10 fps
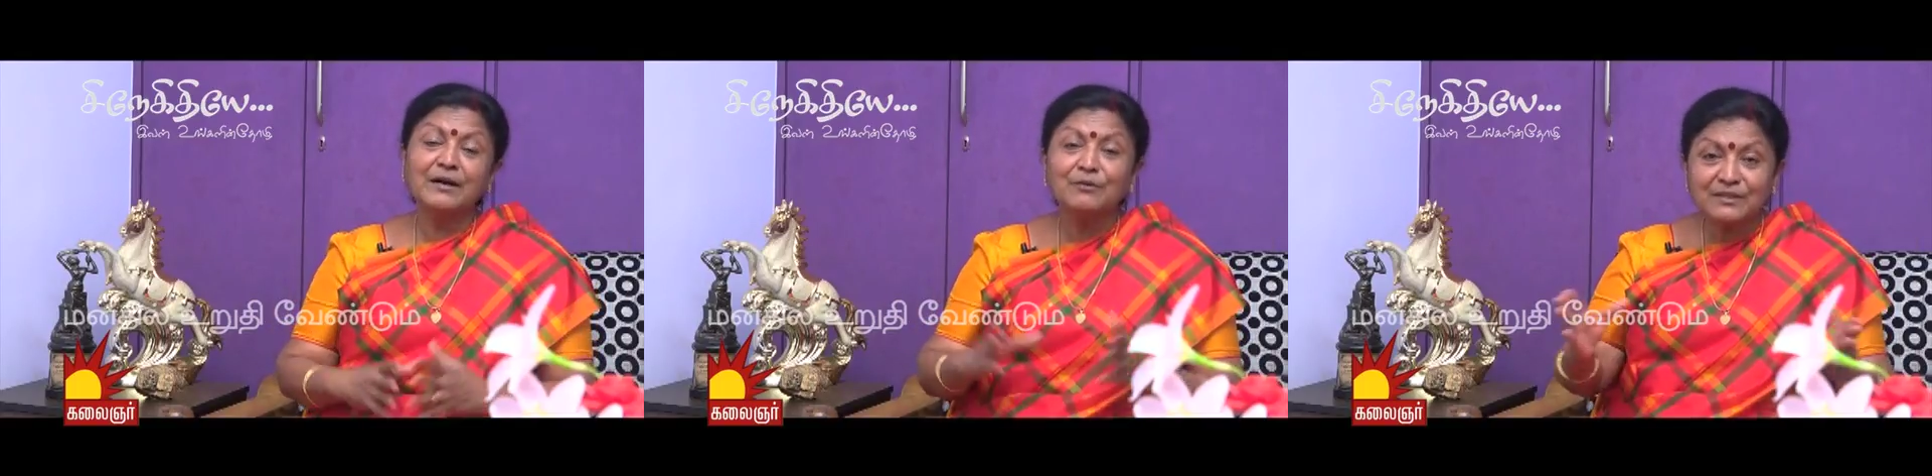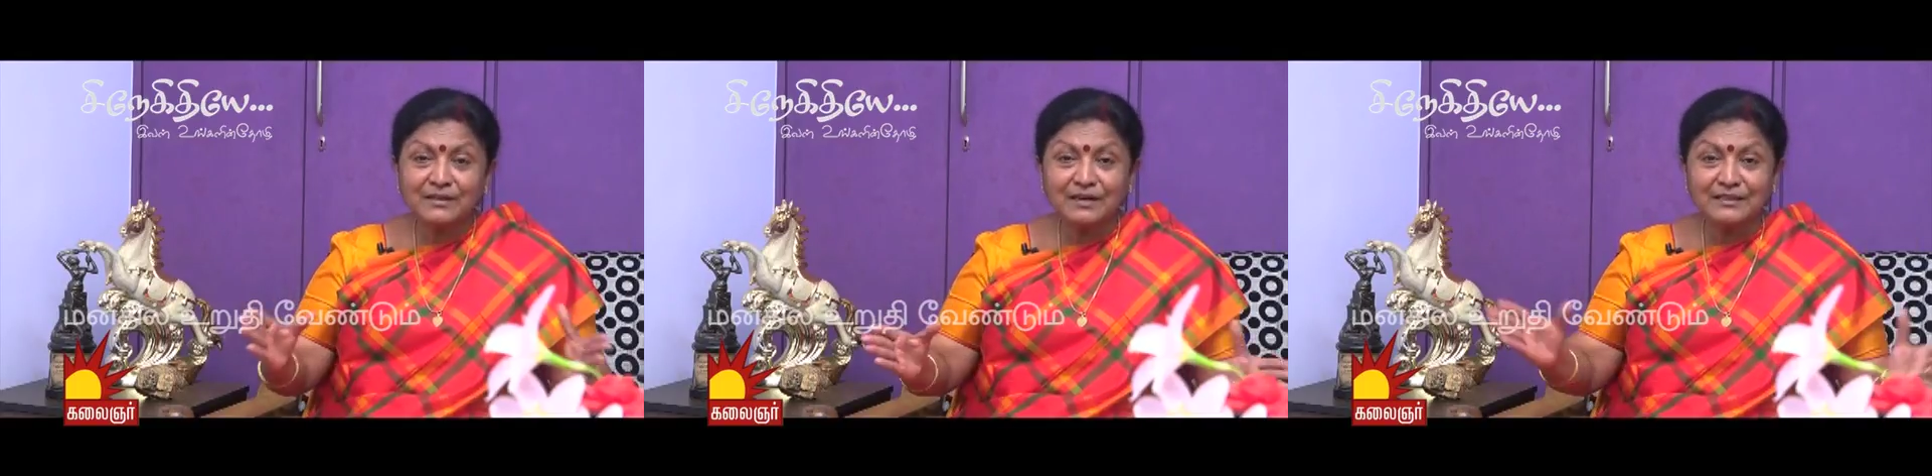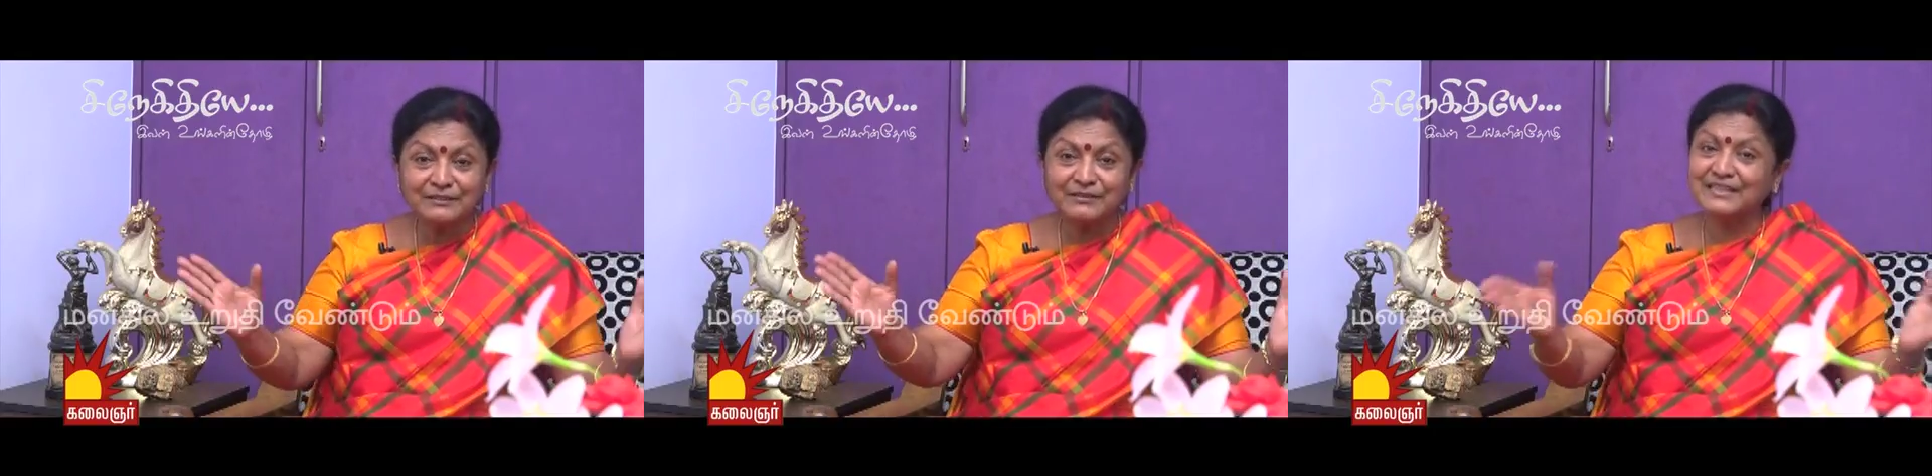அவ்வளோதான்
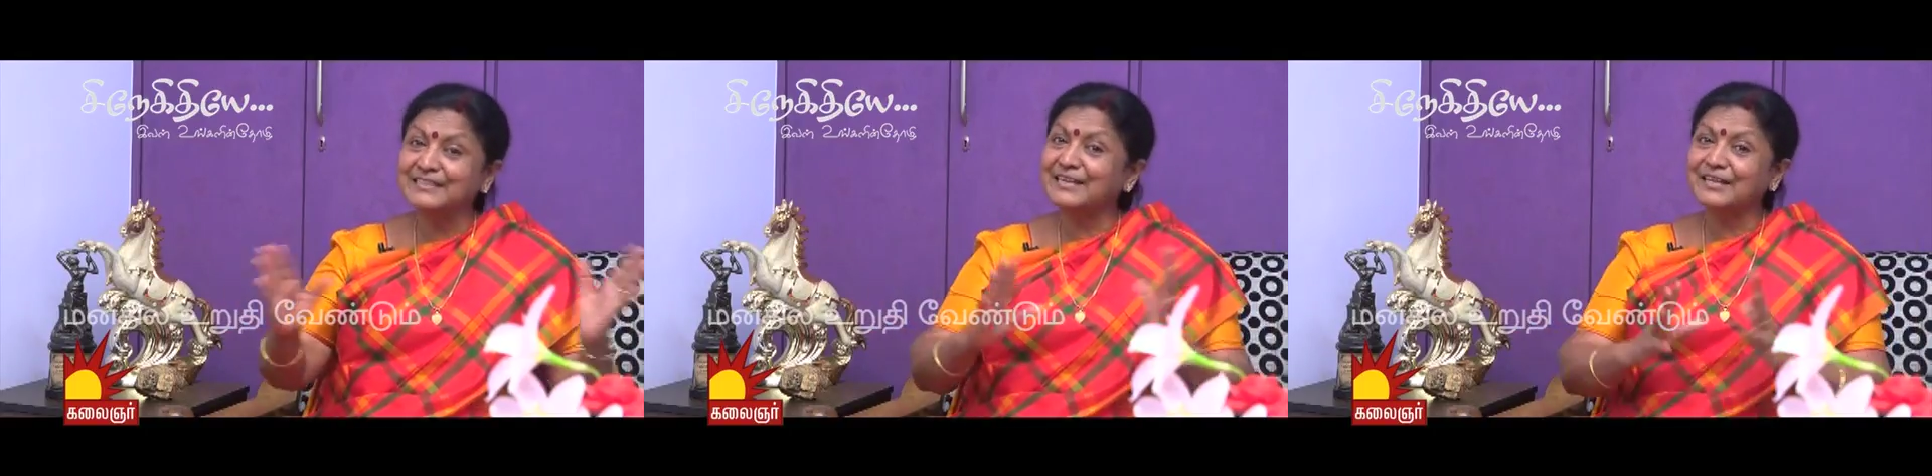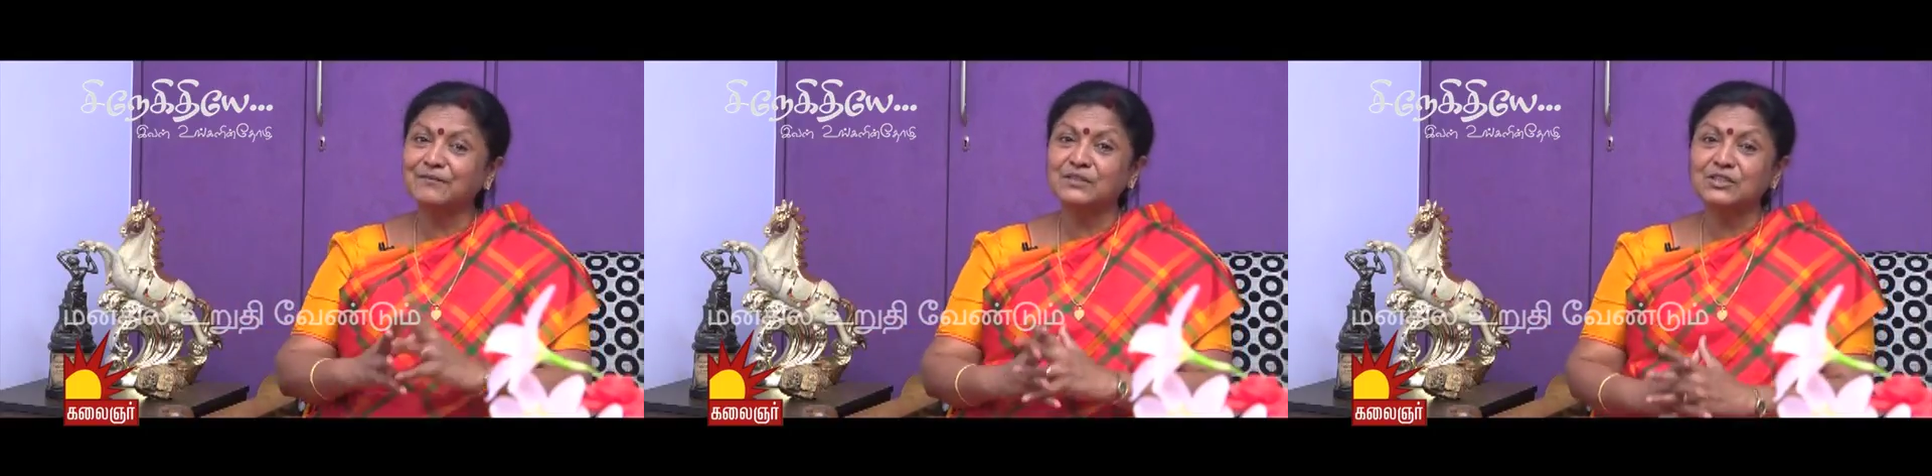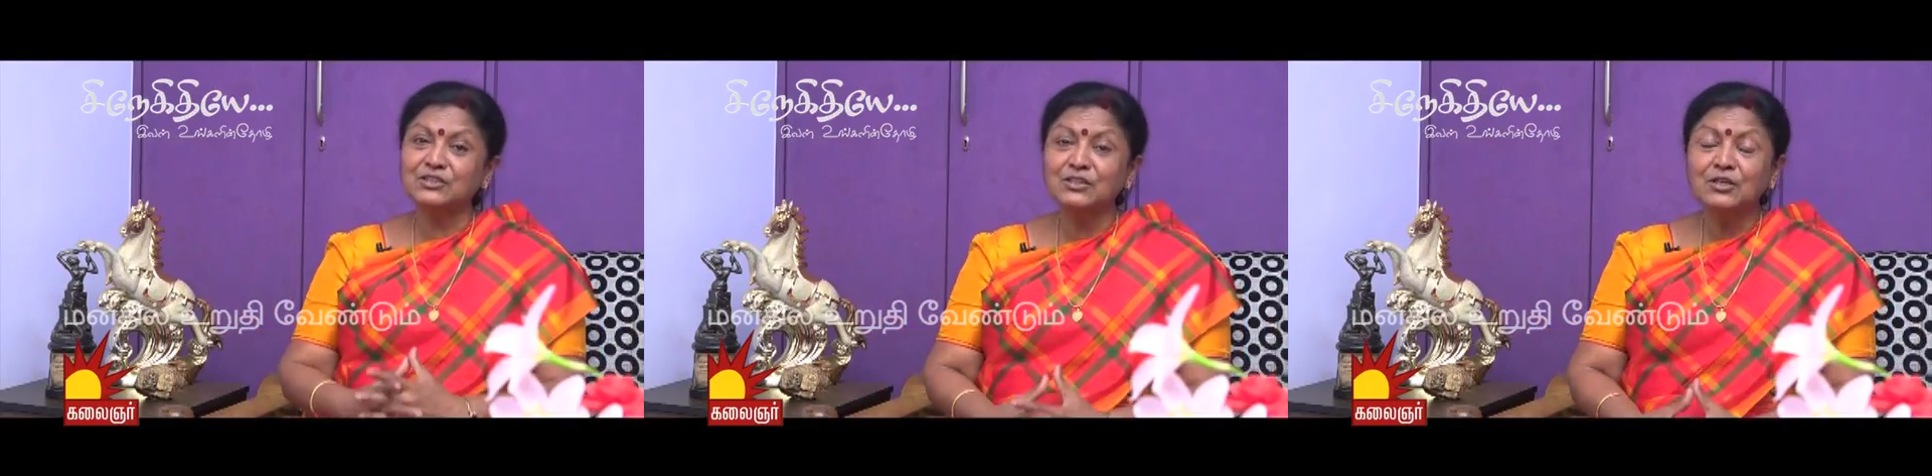அடுத்த வீட்டிலேருந்து எல்லோரும்
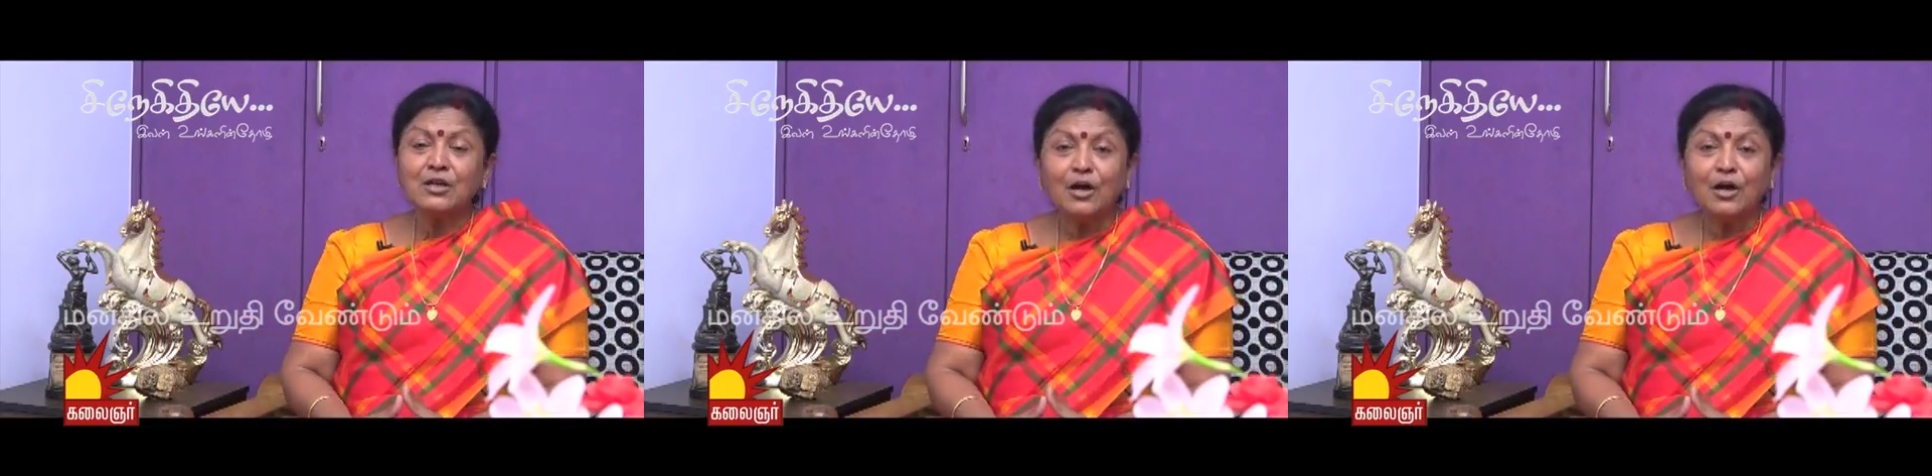வந்தாச்சு